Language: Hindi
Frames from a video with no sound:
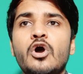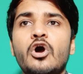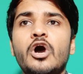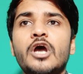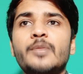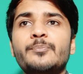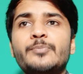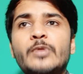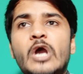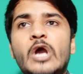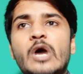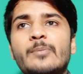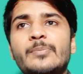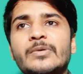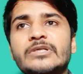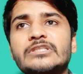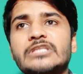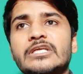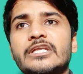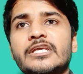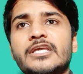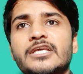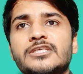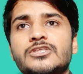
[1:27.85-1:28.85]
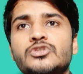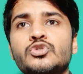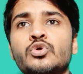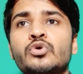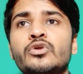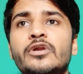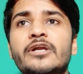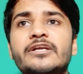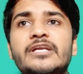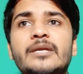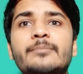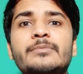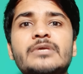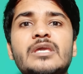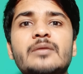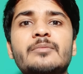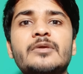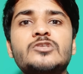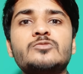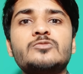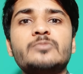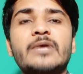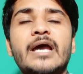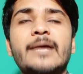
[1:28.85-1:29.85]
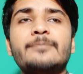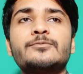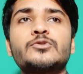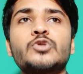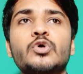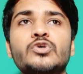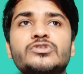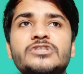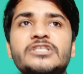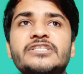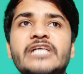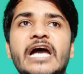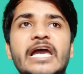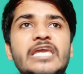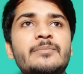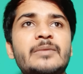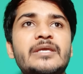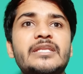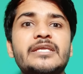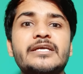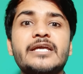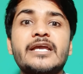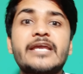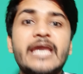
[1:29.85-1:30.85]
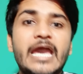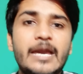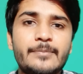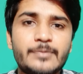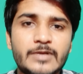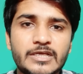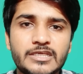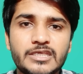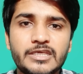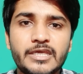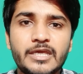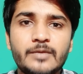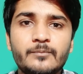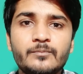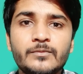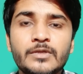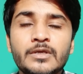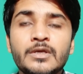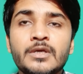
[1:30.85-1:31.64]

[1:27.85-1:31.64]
और प्रॉपर तरीके से दोनों अटैम्प्ट के बीच में आप दो से ढाई महीने का गैप रखिए